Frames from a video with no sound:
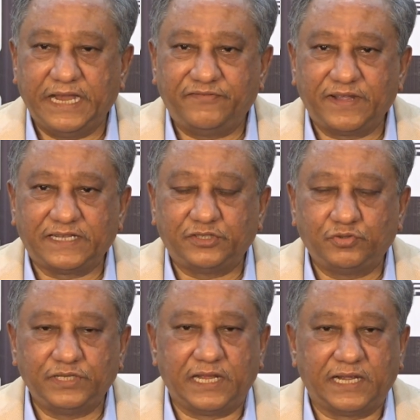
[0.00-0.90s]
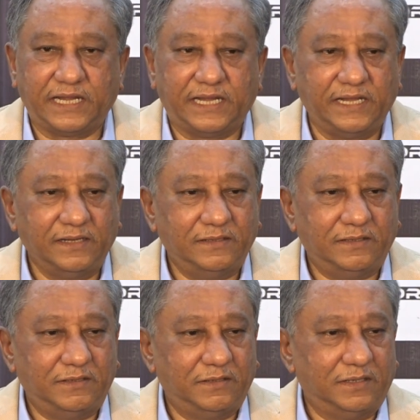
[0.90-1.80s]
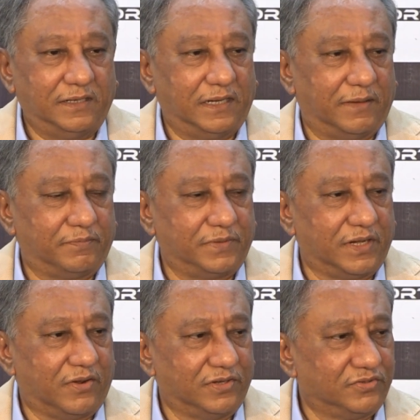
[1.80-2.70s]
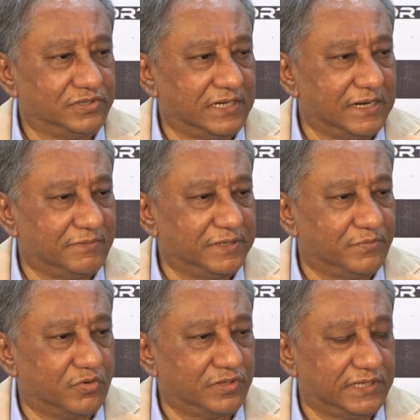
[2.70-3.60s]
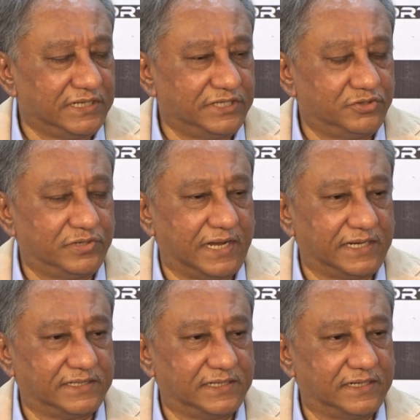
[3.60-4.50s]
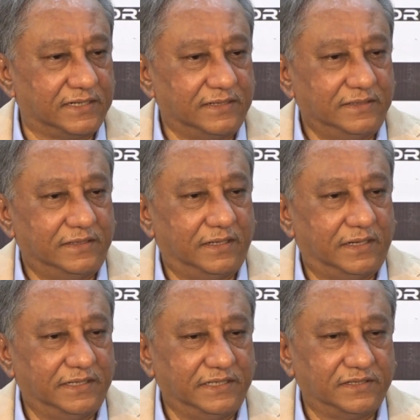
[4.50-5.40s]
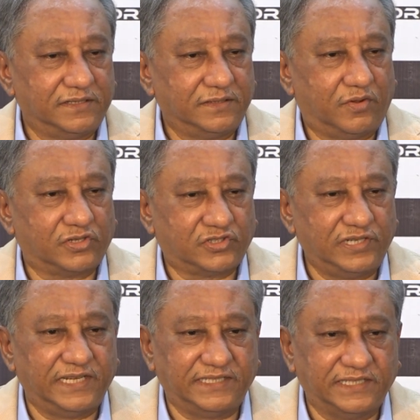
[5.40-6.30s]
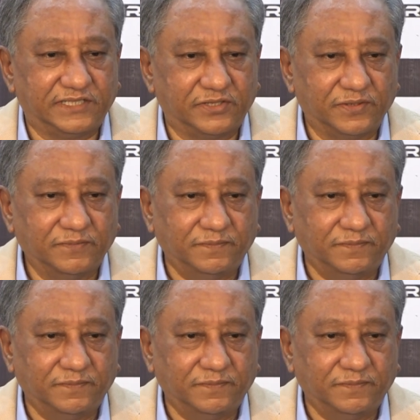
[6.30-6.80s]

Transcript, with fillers: ইনফ্যাক্ট কিছুদিন আগে আপনারা হয়তো যারা আমাদের বোর্ড থেকে কিছু ডাইরেক্টর অস্ট্রেলিয়ায় গিয়েছিল